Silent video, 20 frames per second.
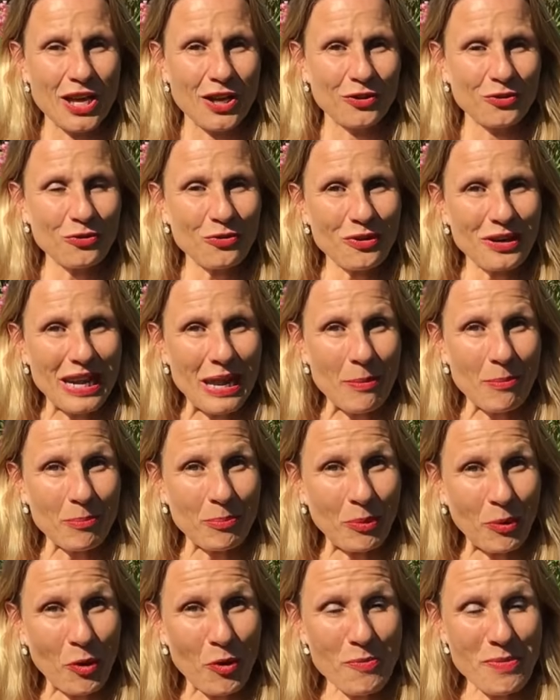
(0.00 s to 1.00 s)
Donc la
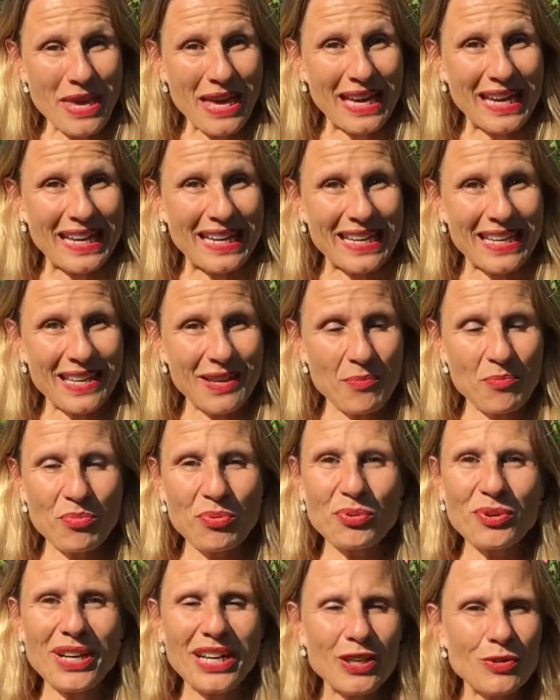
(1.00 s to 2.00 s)
première clé
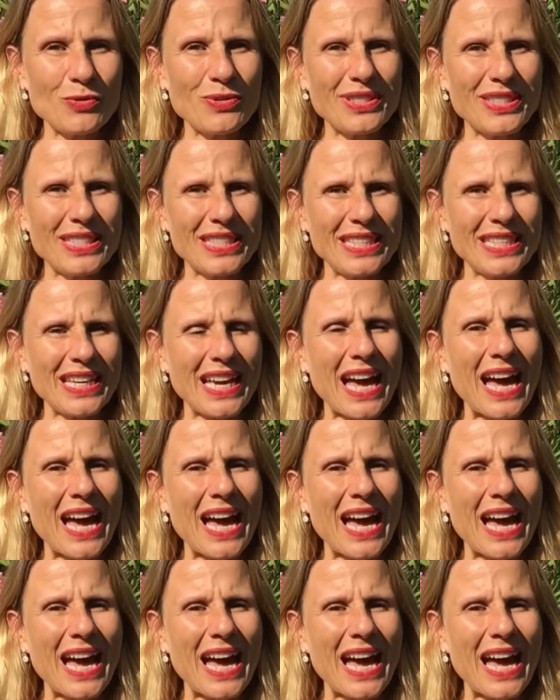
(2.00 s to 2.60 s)
pour réussir